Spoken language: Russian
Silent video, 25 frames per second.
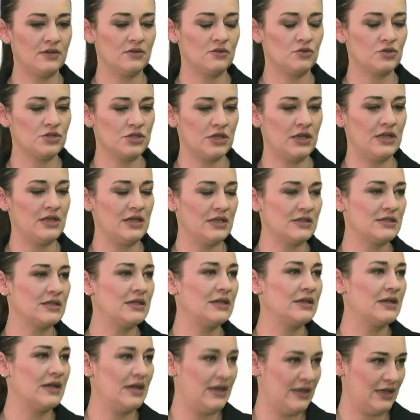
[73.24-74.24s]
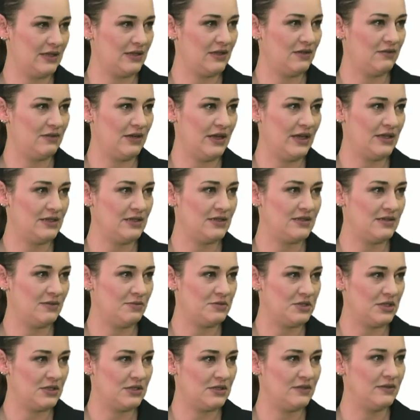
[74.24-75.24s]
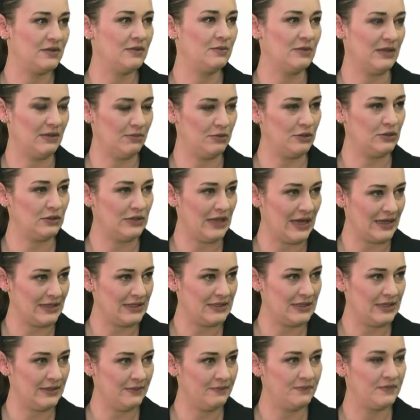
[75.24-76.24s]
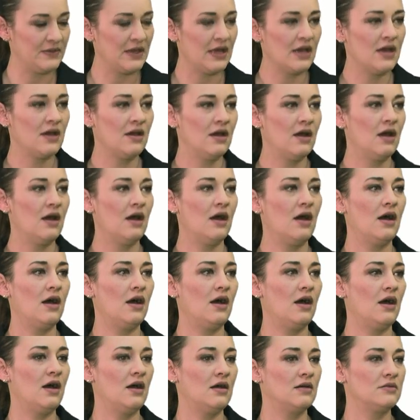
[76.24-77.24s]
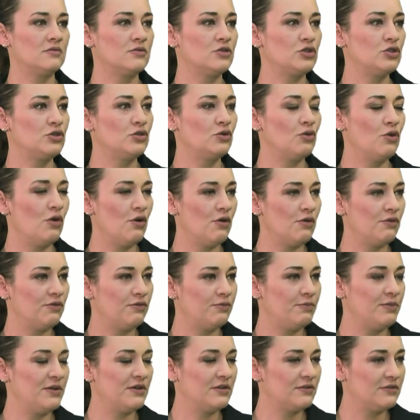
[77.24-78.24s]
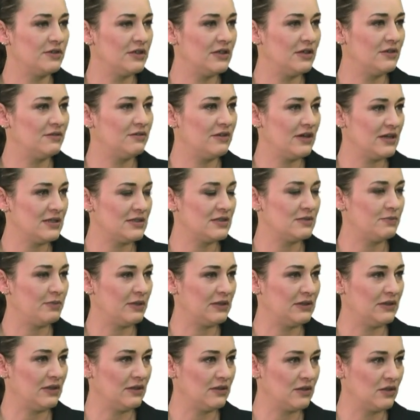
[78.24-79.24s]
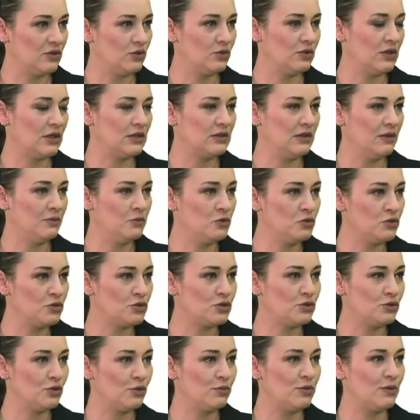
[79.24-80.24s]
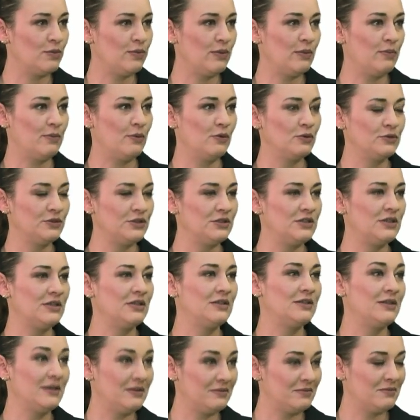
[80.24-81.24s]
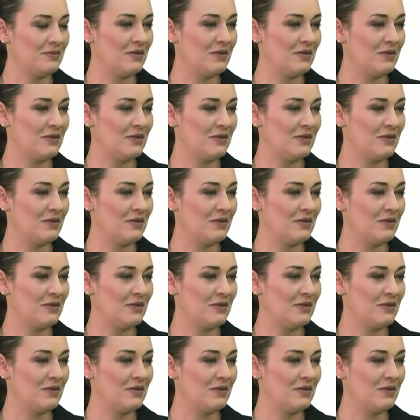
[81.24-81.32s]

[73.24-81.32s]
уже несколько лет являетесь общественным да, наблюдателем. А что впервые вас подтолкнуло к тому, чтобы пополнить ряды